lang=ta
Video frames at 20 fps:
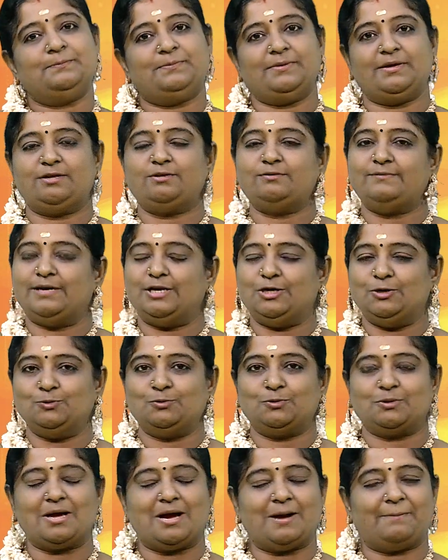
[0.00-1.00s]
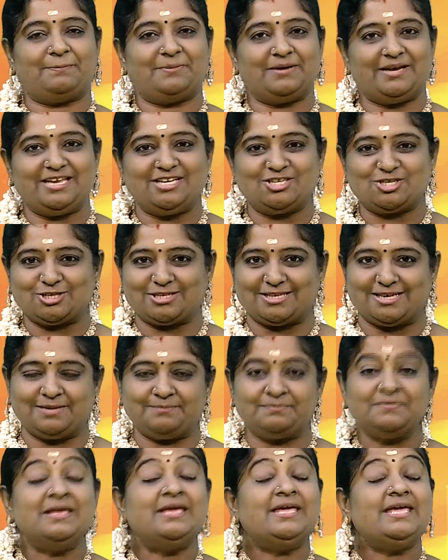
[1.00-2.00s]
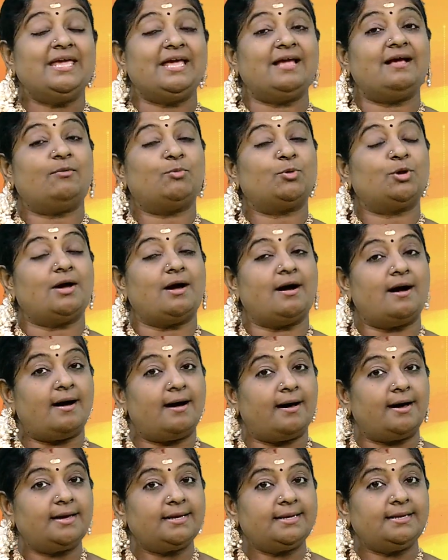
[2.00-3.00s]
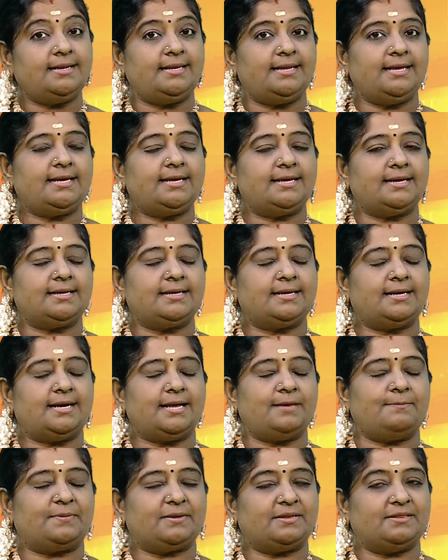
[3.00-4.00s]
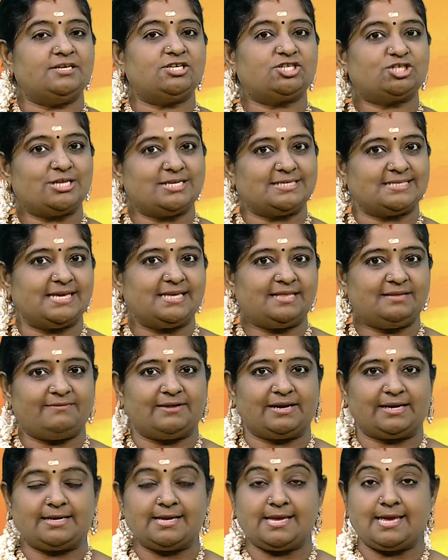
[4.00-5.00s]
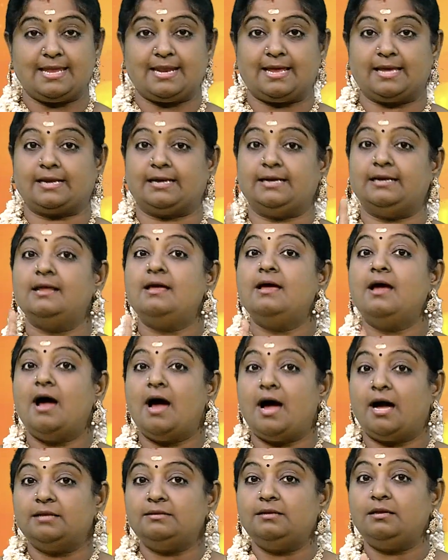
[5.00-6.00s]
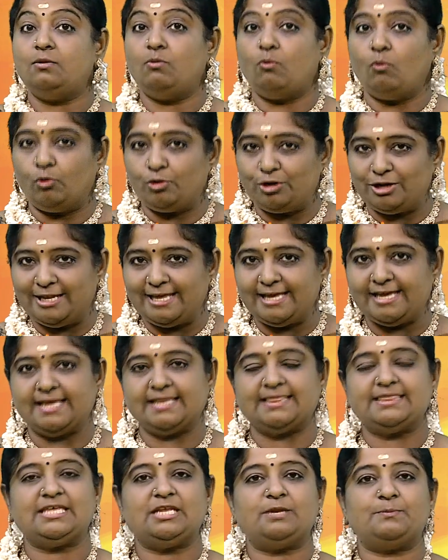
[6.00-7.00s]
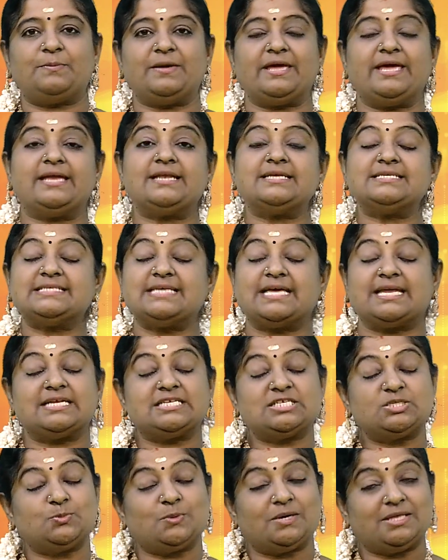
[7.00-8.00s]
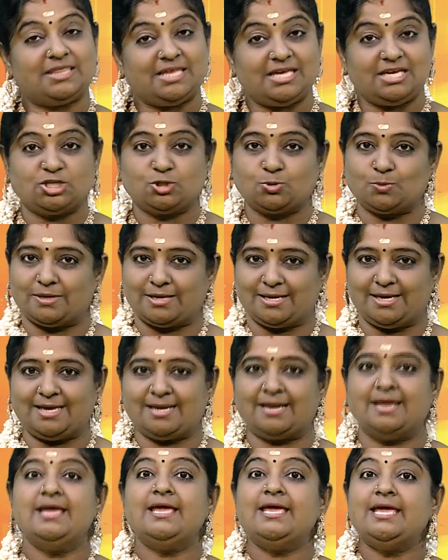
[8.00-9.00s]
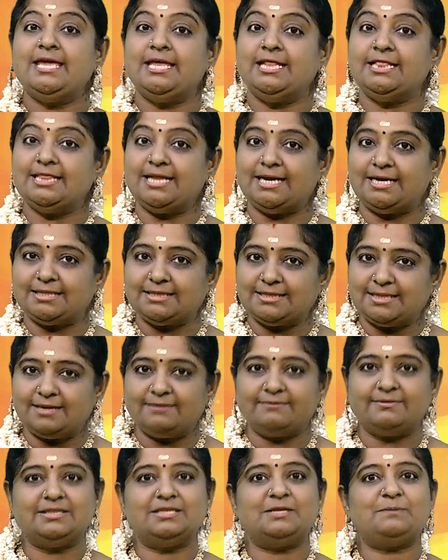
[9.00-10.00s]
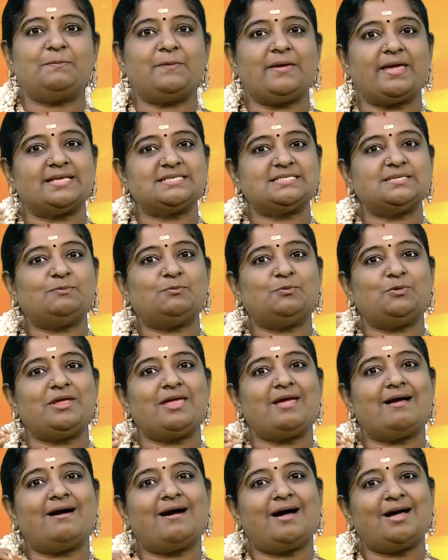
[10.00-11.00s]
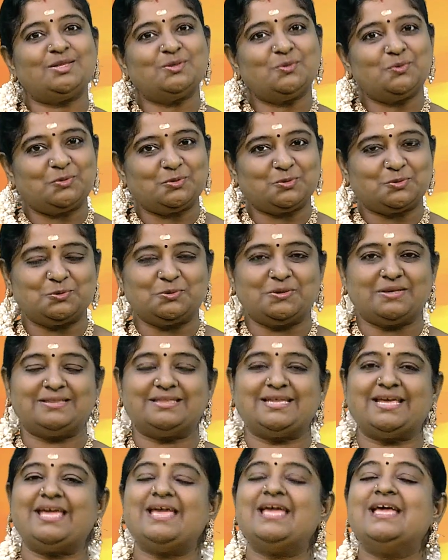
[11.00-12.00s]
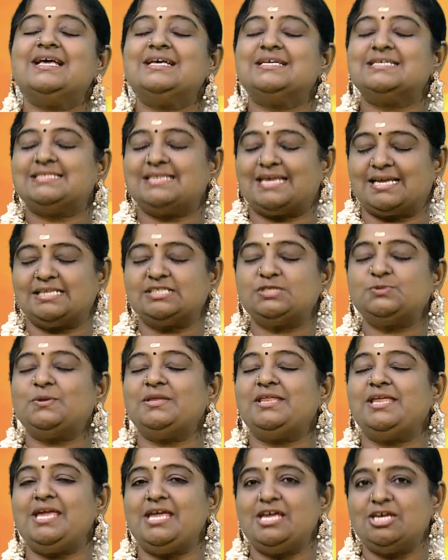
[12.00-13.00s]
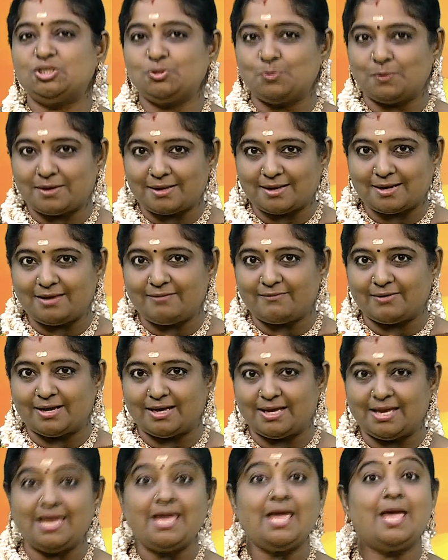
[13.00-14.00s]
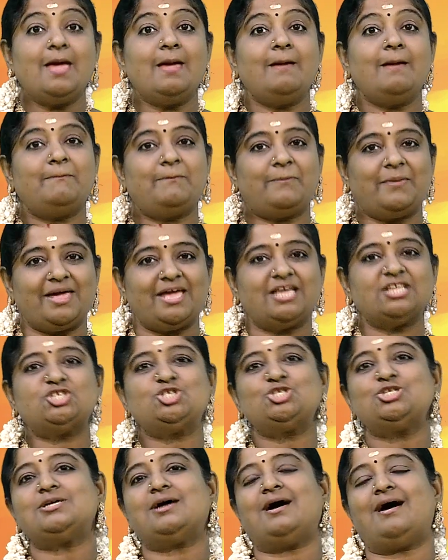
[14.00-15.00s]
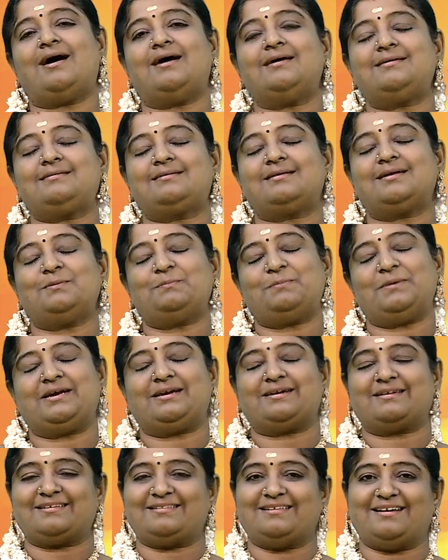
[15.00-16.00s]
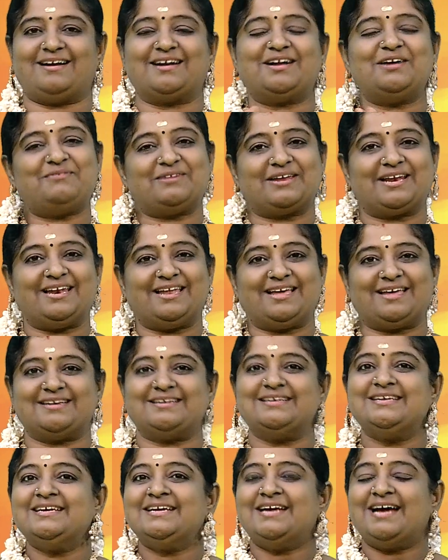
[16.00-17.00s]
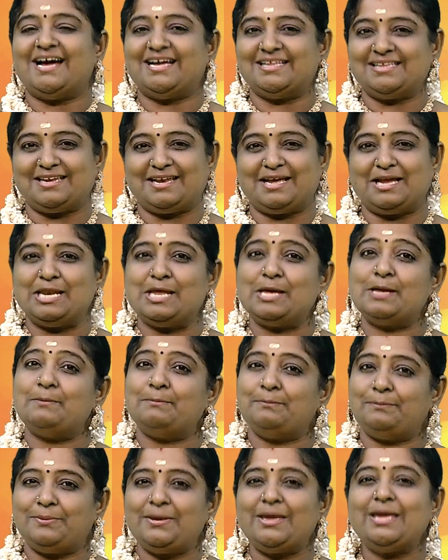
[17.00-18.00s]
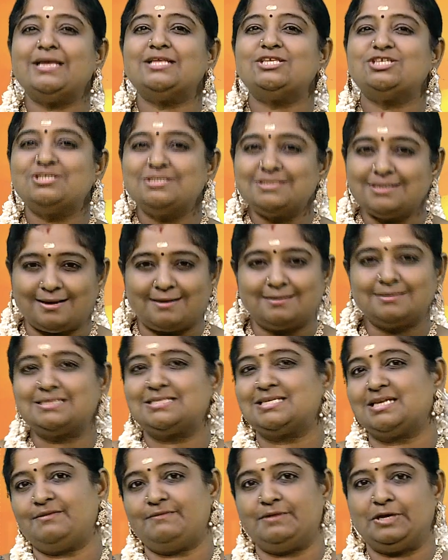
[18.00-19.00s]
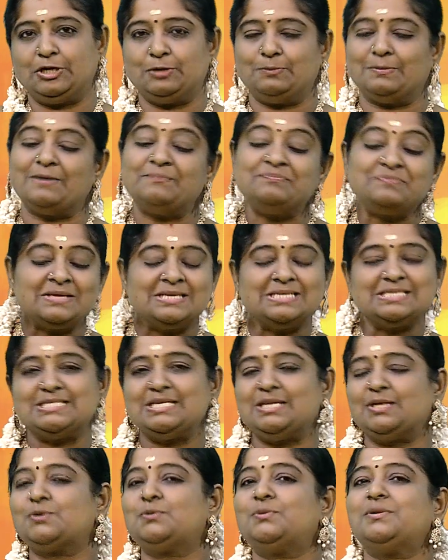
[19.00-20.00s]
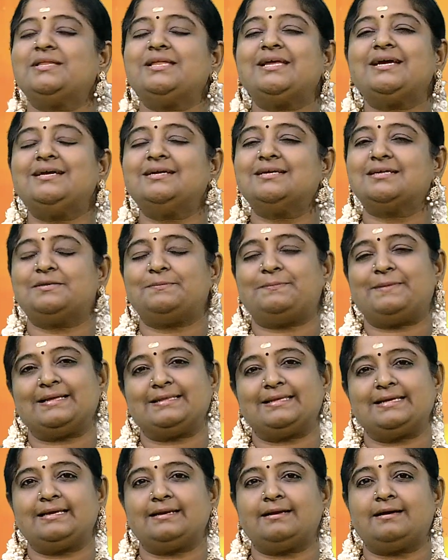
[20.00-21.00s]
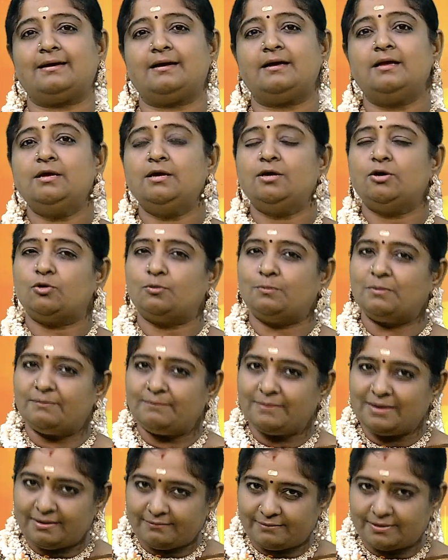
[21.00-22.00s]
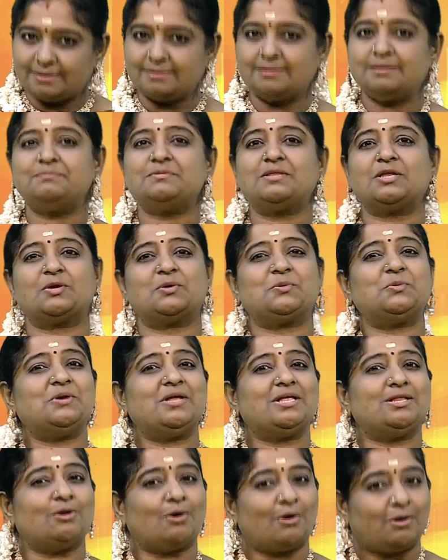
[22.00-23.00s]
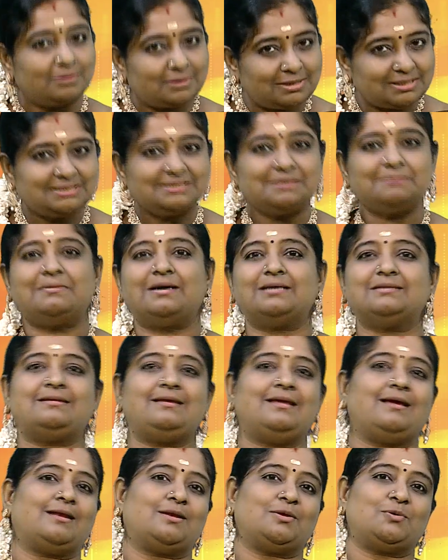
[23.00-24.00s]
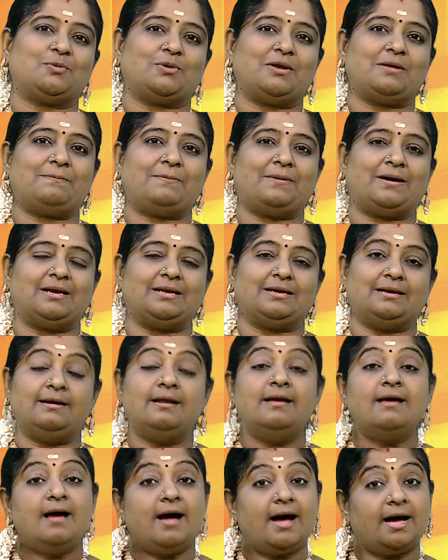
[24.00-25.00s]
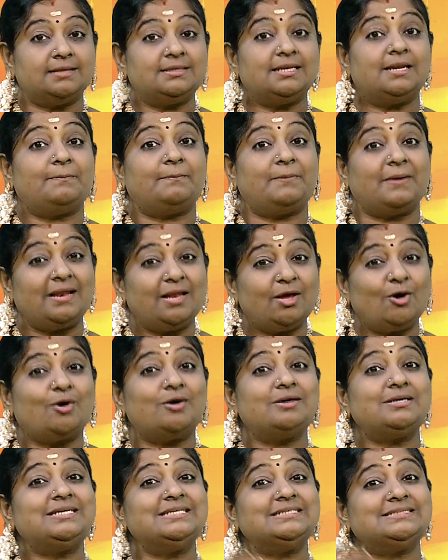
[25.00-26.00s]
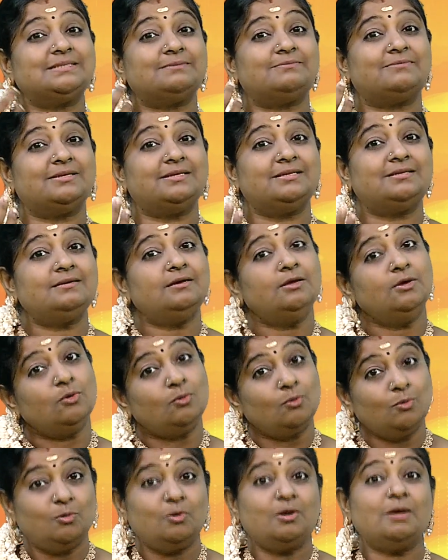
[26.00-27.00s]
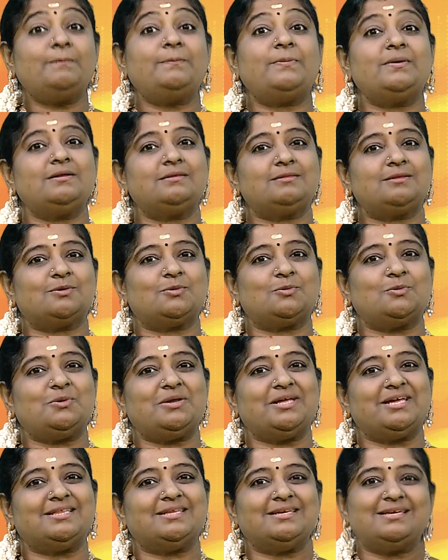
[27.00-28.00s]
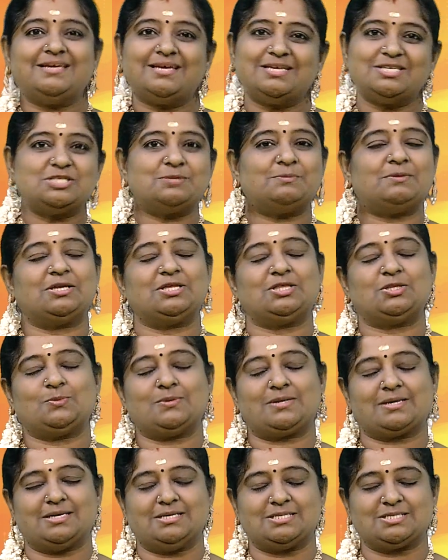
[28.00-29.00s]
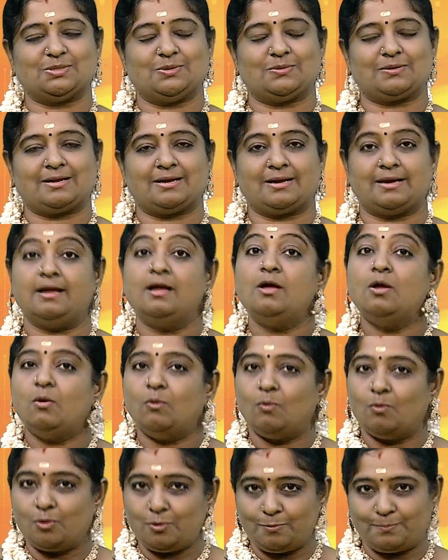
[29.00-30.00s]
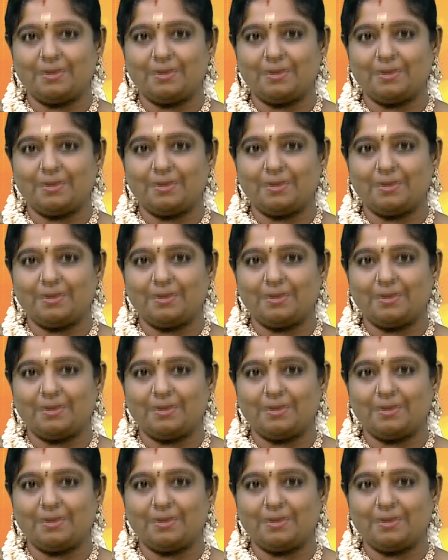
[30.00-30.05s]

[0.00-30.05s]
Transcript: பெருவேளூர் அப்படின்ற தலம் இங்கே ஒரு ஆறு லிங்கங்களை பிரதிஷ்டை செய்து வணங்குகிறார்கள் அதில் ஒரு லிங்கத்தின் பெயர் சரஸ்வதீஸ்வரர் இந்த இடத்துல வந்து பேச முடியாத ஒரு குழந்தை சரஸ்வதி ஈஸ்வரரை வணங்கி பேச்சு ஆற்றல் பெற்றதாக வரலாறு அதனால் பேச்சு ஆற்றல் வேண்டுமா சில குழந்தைகளுக்கு பார்த்திங்கன்னா ரொம்பவே வருத்தம் தரக்கூடிய இந்த ஆட்டிசம் மாதிரியான குறைபாடுகள் அதில் பல ஆட்டிசம் வந்து குணப்படுத்தக்கூடியது என்று மருத்துவர்கள் சொல்கிறாங்க ஒரு